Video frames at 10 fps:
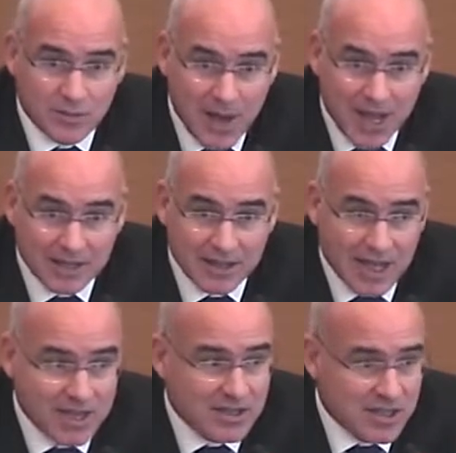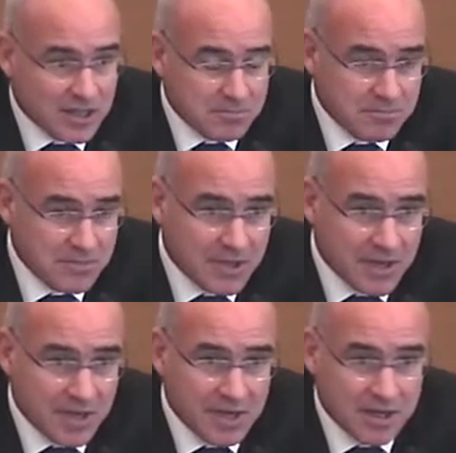domande è sì,
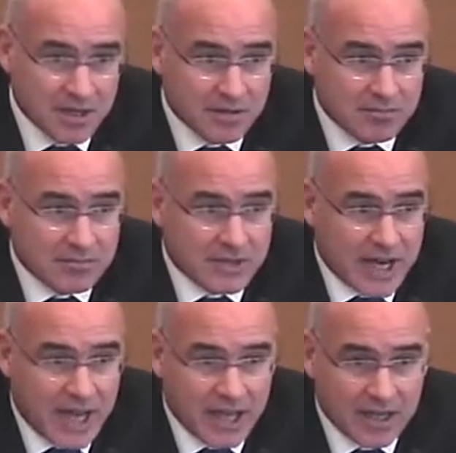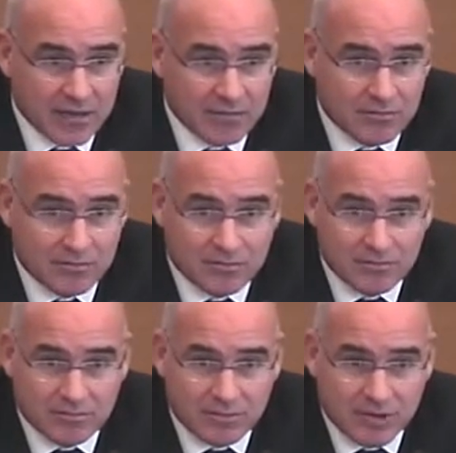direi
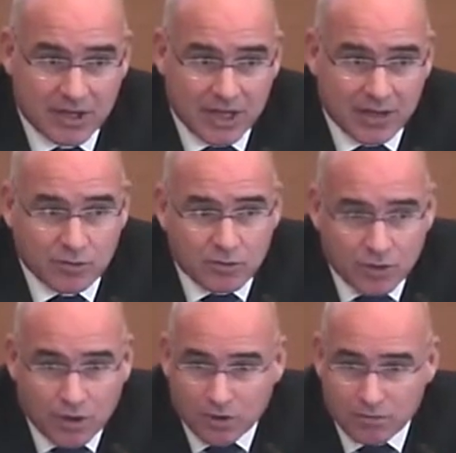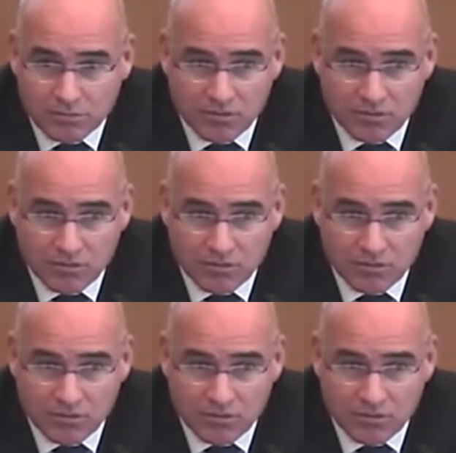che uno,